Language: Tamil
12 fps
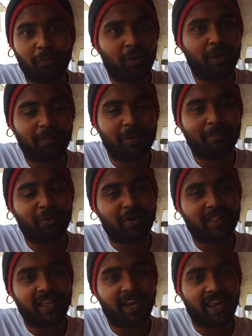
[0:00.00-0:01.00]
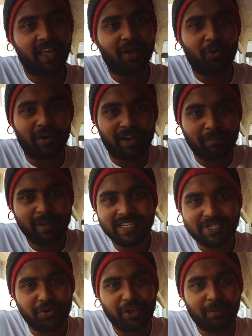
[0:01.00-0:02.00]
உள்ளே போய் போனதே இல்லை ஒரு
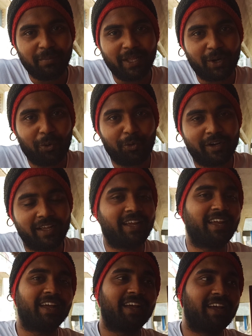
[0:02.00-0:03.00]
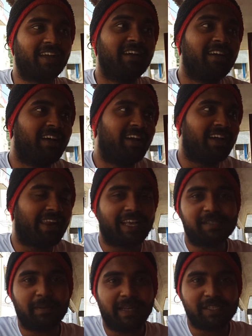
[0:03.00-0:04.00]
டப்பிங் ஸ்டுடியோ எப்படி இருக்குன்ட்டு நான்
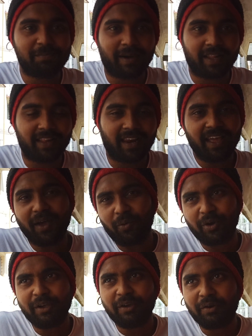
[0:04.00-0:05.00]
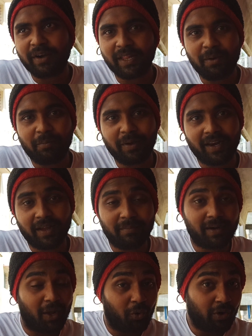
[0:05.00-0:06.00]
எக்ஸ்பீரியன்ஸ் பண்ணதில்லை ஒரே ஒரு வாட்டி தான் போயிருக்கேன்
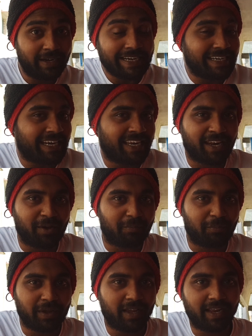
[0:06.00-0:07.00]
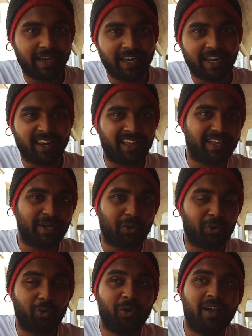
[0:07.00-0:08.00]
பட் அவ்வளோ டீட்டெயில்டாக நான் போய் என்னென்னலாம்
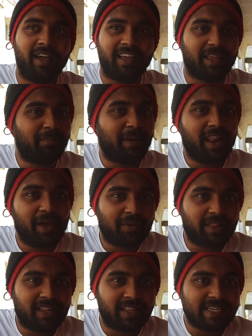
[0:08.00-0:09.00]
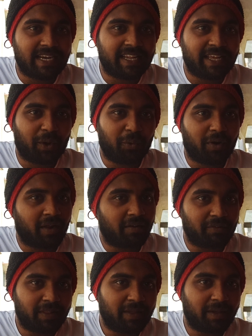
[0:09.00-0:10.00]
இருக்கும் எப்படிலாம் வந்து அது செட் ஆகிருக்கும்னு
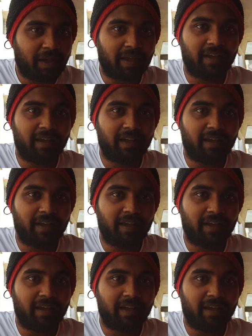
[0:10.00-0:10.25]
நான் வந்து